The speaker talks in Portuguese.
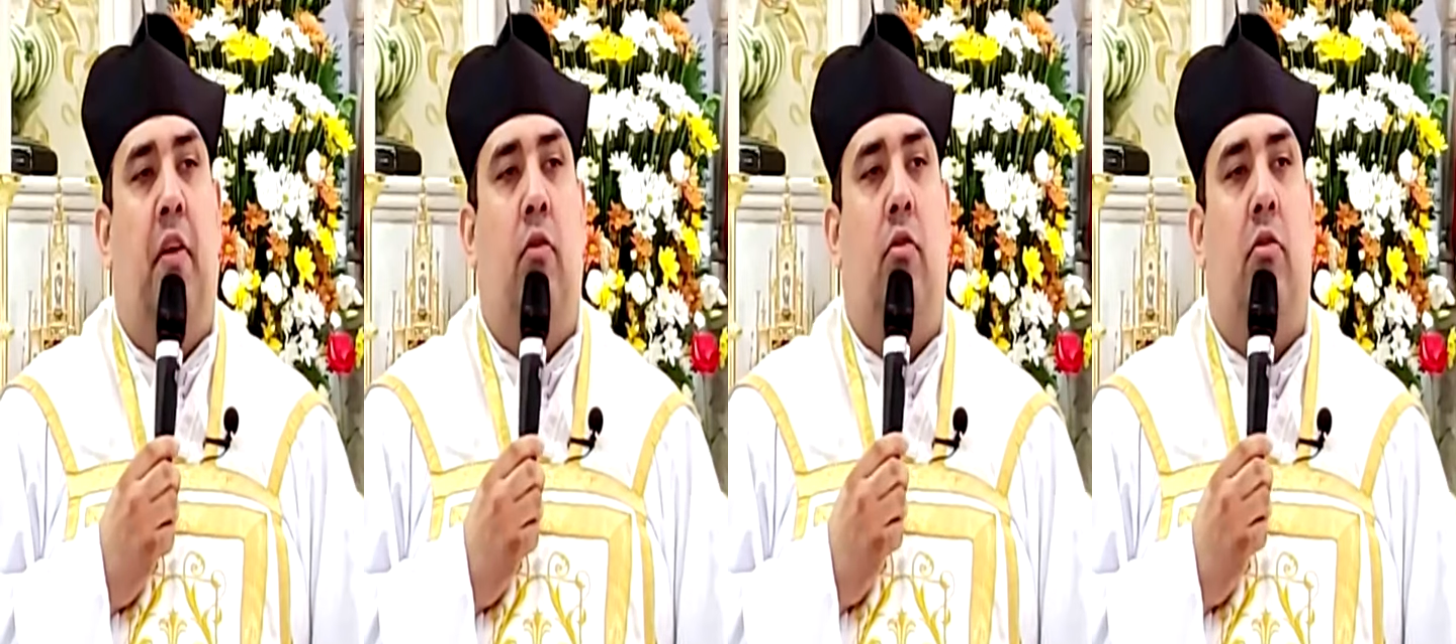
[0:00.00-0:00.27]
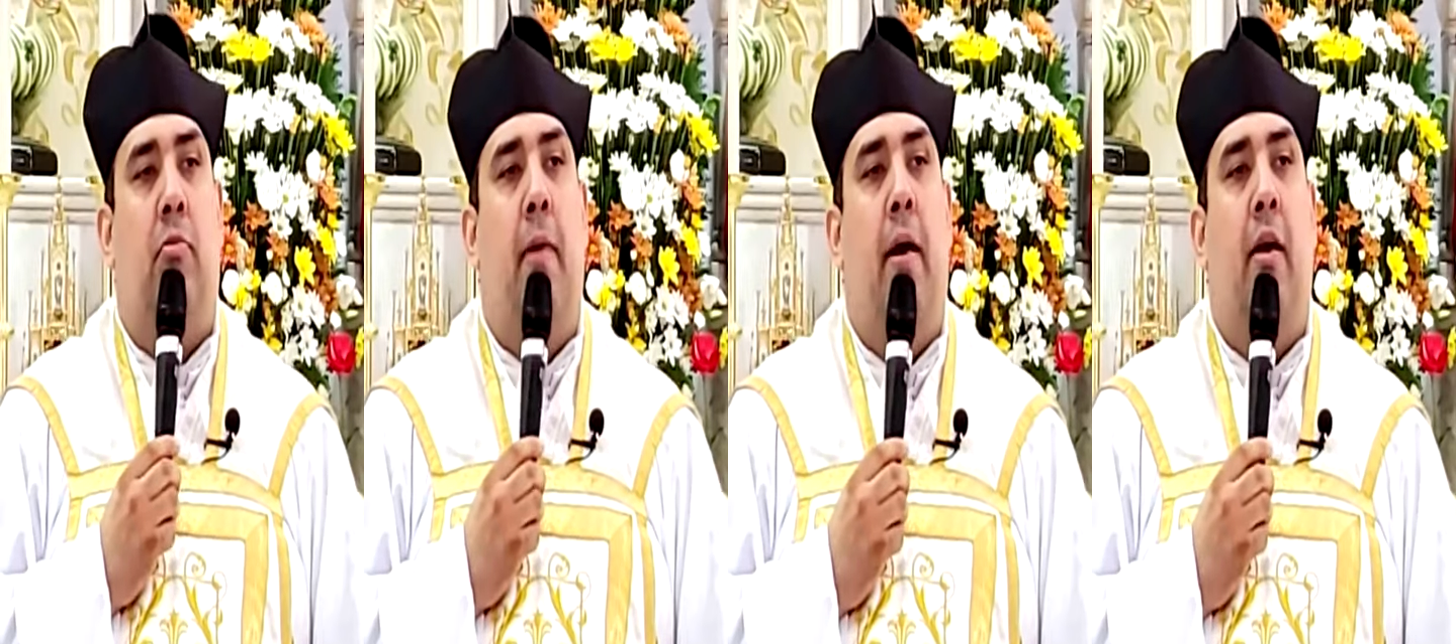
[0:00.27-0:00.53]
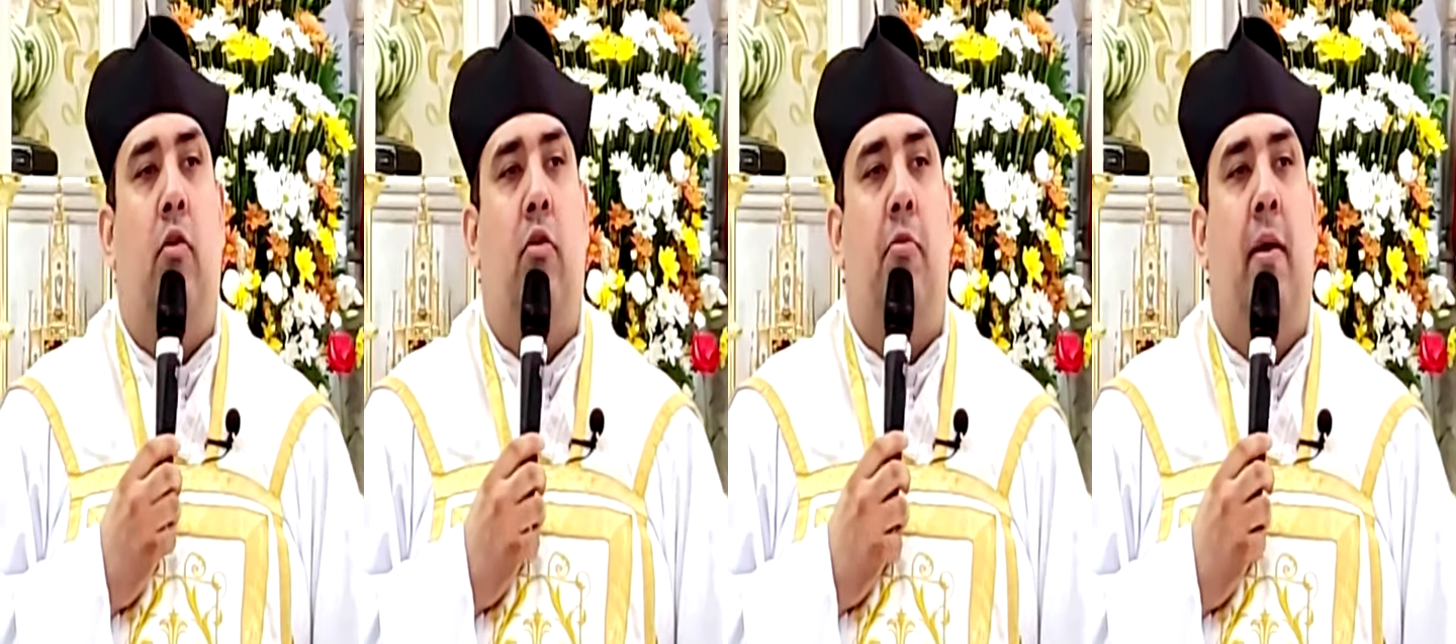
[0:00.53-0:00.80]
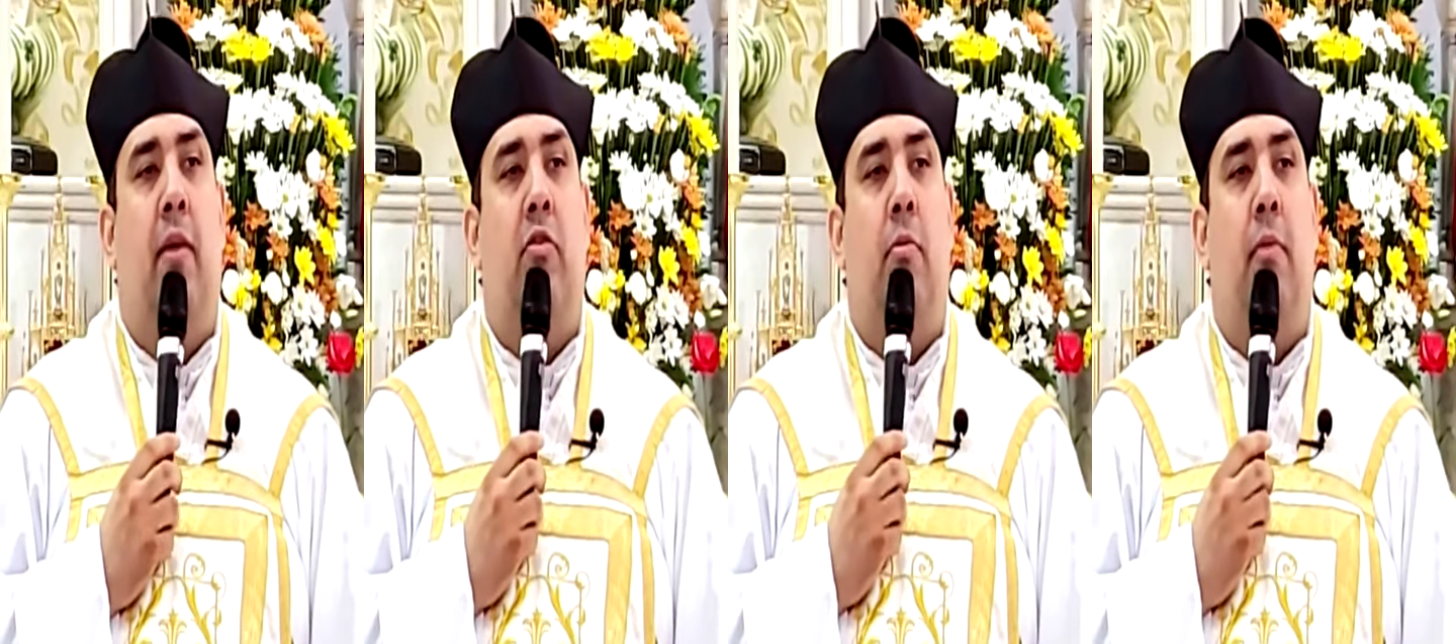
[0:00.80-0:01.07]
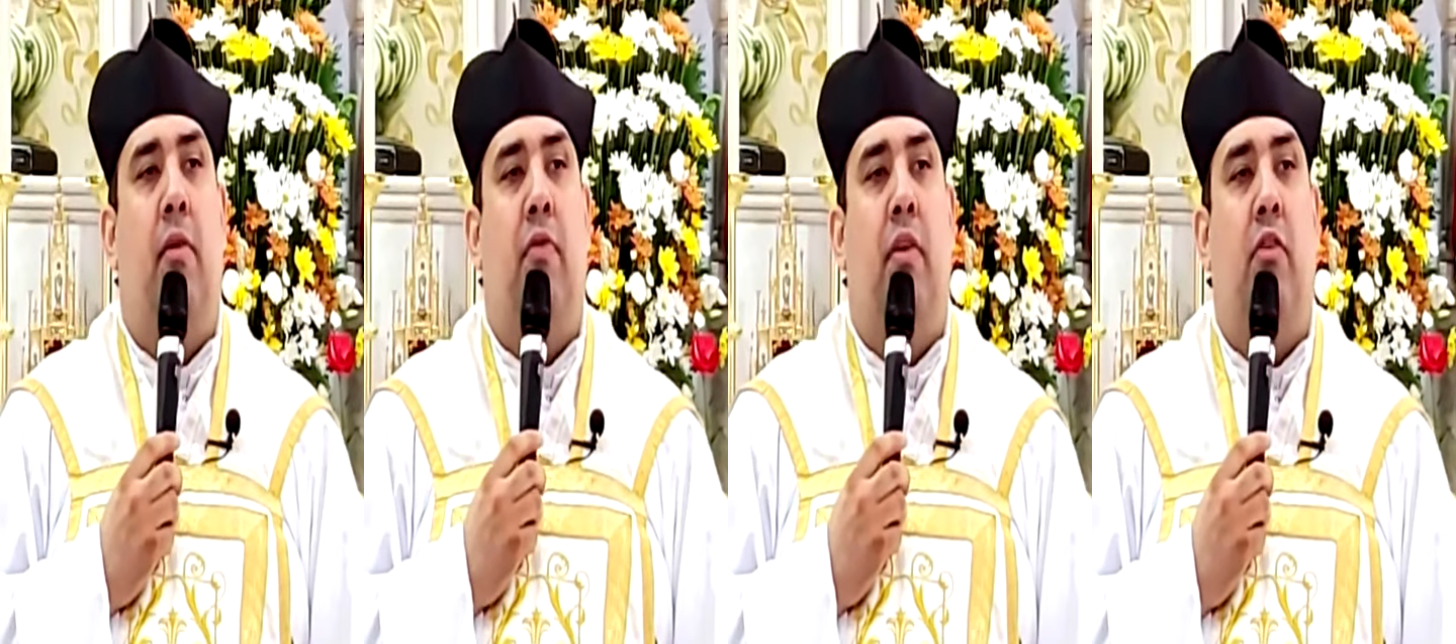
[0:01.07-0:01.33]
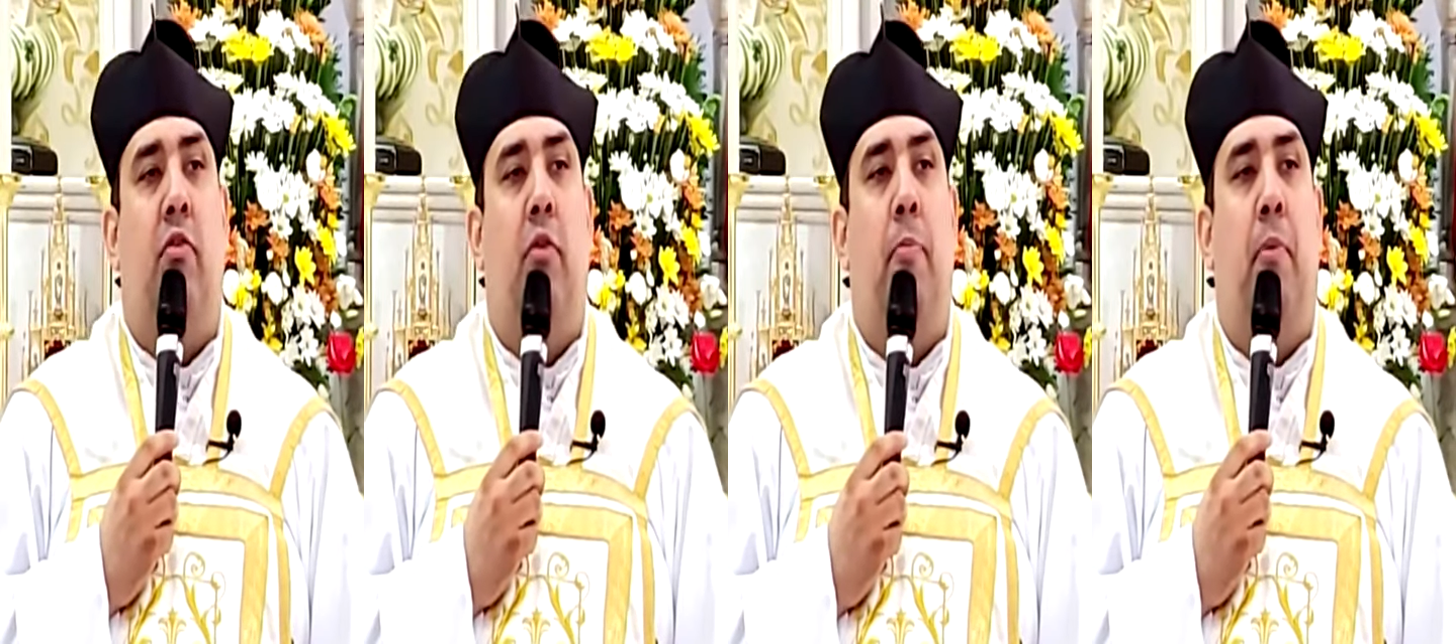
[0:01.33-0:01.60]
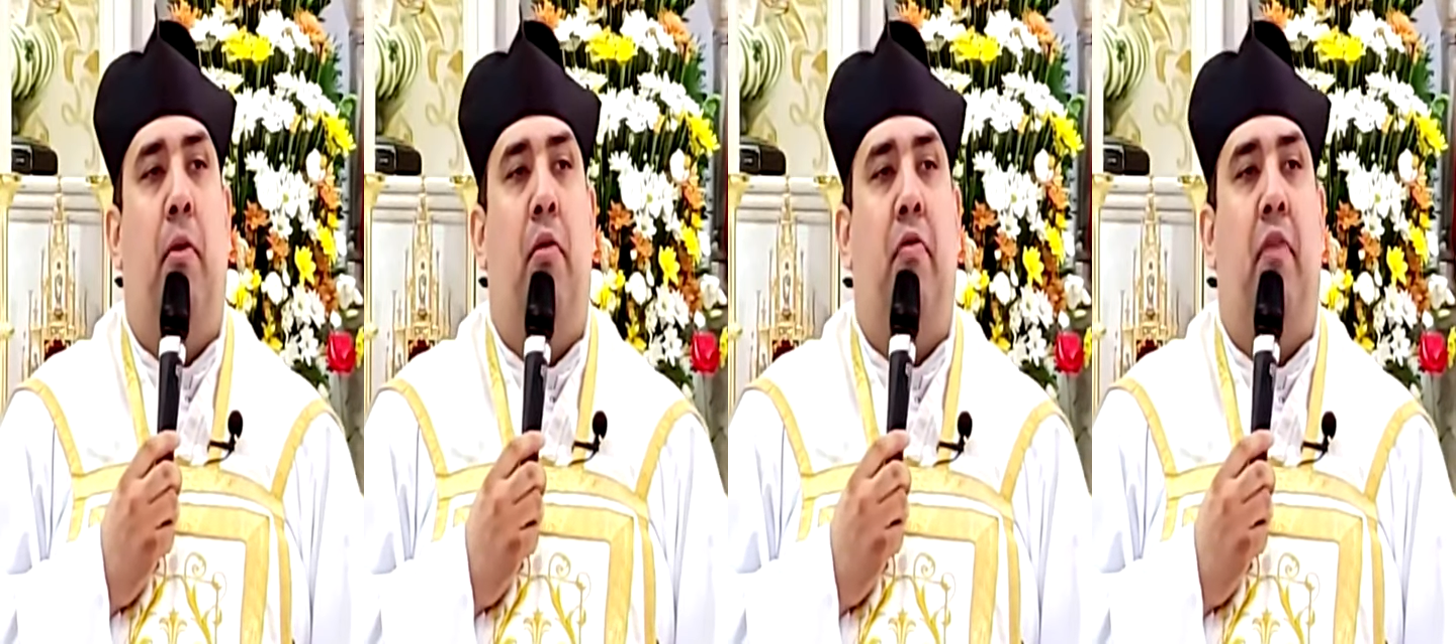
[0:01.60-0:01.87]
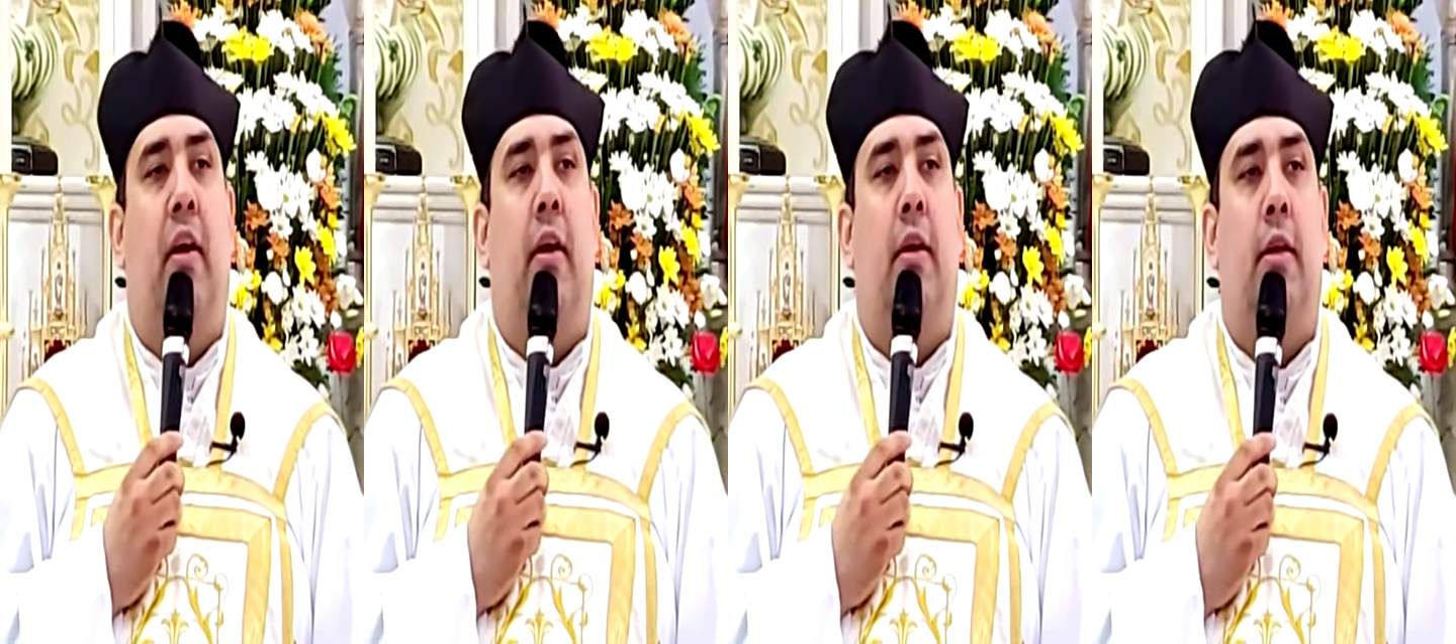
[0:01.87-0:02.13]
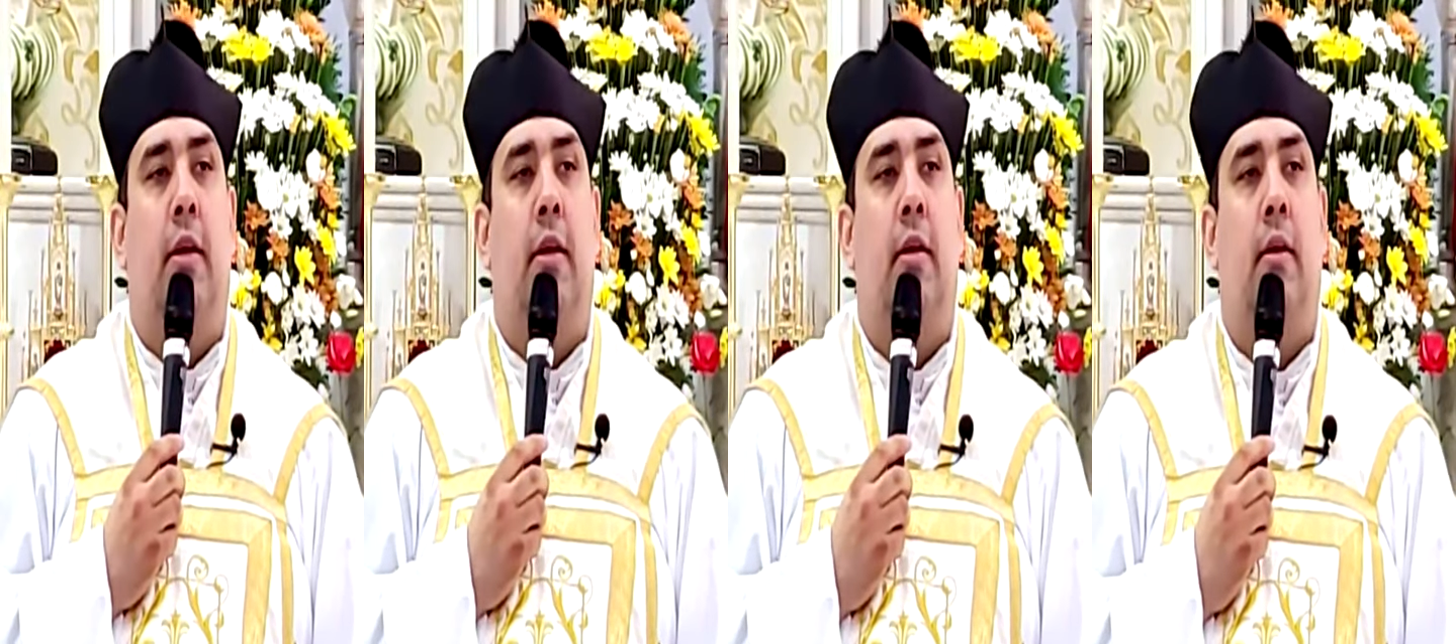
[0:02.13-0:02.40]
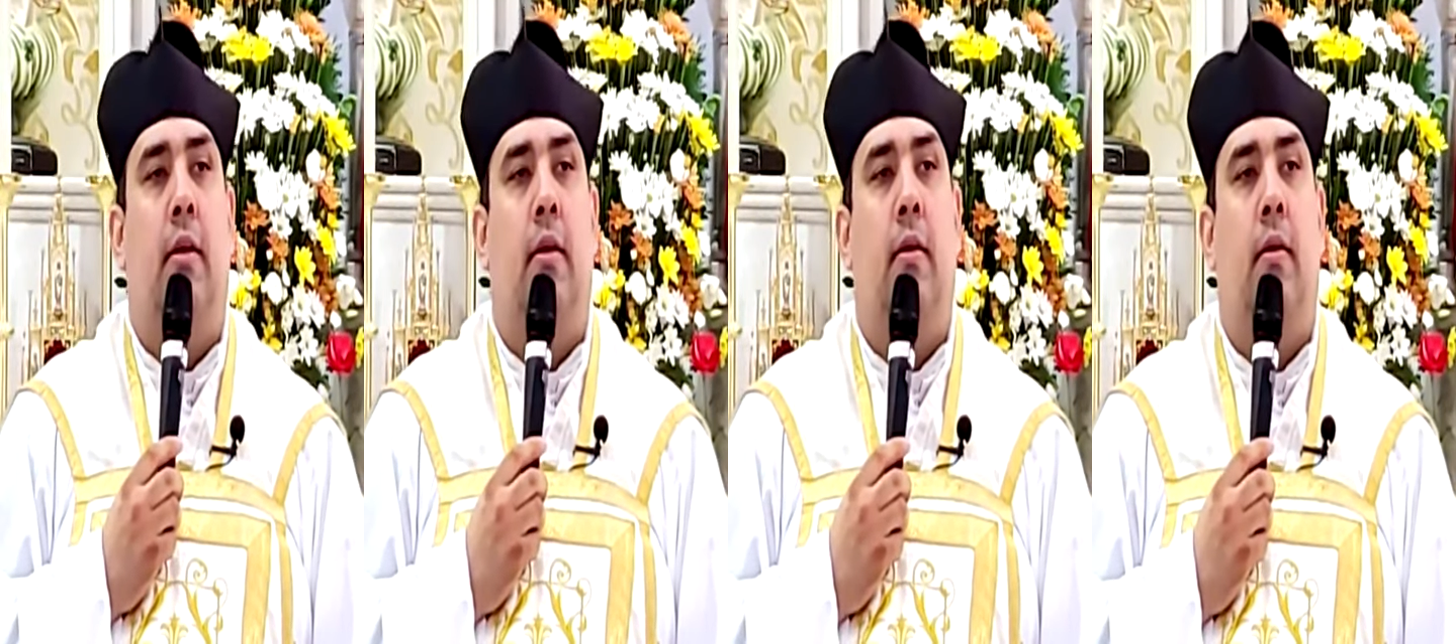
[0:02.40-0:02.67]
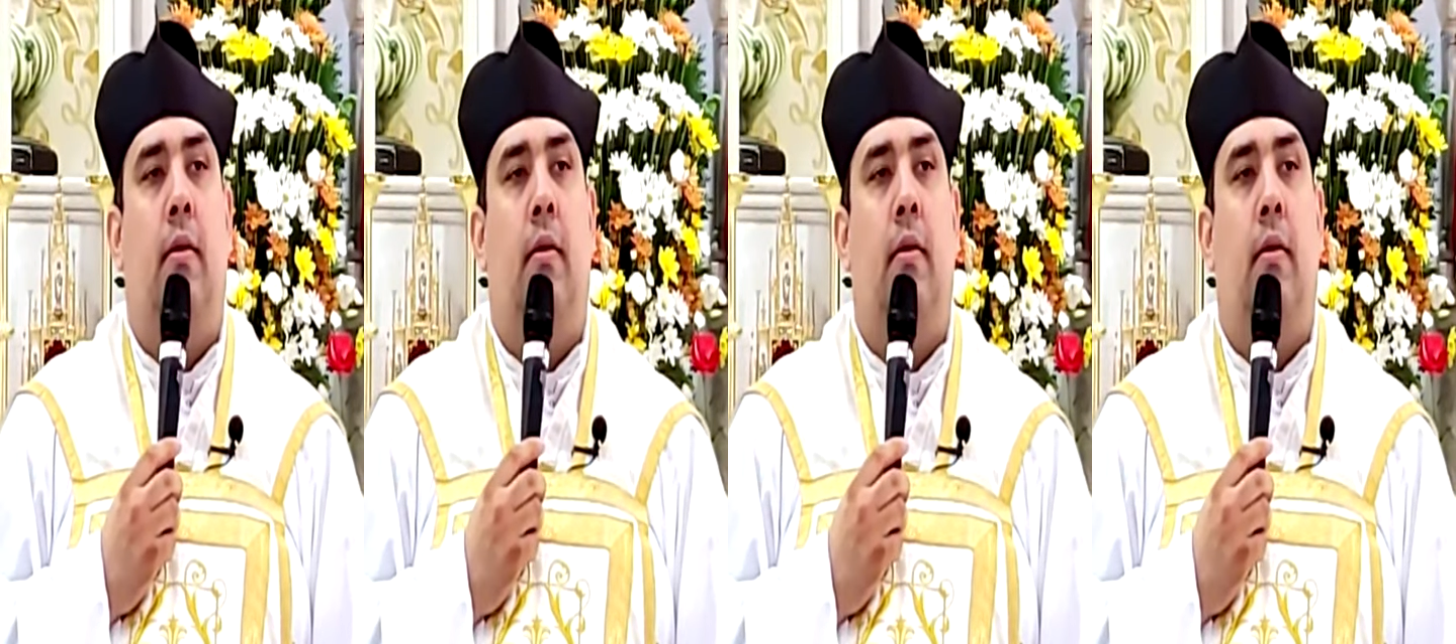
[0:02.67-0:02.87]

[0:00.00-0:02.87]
a fé dos magos mais uma vez foi provada,